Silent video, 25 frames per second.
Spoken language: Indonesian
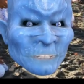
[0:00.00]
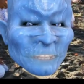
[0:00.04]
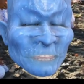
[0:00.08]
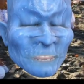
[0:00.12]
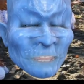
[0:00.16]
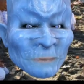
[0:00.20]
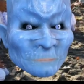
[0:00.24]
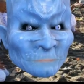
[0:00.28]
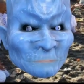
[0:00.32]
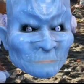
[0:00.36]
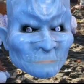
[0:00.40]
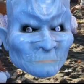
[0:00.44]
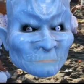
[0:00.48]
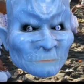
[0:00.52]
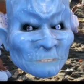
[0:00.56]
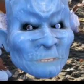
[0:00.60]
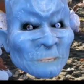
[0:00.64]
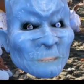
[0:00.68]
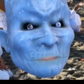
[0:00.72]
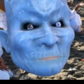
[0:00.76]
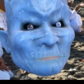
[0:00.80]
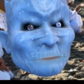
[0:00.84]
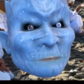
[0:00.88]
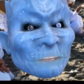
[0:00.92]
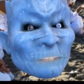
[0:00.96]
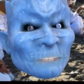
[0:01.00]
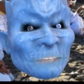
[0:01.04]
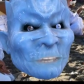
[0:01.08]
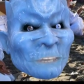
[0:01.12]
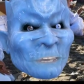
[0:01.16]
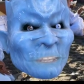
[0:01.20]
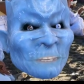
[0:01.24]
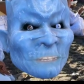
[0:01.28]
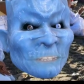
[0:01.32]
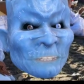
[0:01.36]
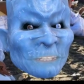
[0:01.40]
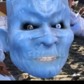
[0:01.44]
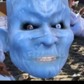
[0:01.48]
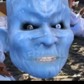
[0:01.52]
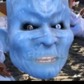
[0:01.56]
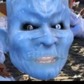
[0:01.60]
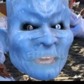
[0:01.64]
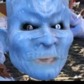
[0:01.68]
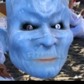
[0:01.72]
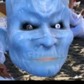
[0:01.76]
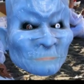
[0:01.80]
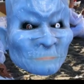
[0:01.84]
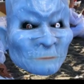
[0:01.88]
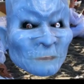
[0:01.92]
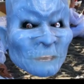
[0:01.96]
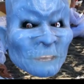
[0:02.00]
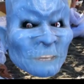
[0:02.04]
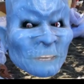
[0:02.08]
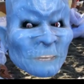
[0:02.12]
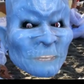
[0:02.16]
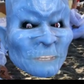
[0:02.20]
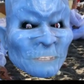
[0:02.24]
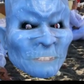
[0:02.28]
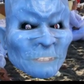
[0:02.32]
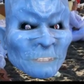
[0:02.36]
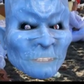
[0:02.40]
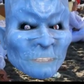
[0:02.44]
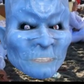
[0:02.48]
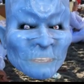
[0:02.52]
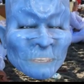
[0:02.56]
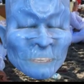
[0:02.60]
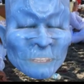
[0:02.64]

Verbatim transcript: dalam penerapannya di lapangan.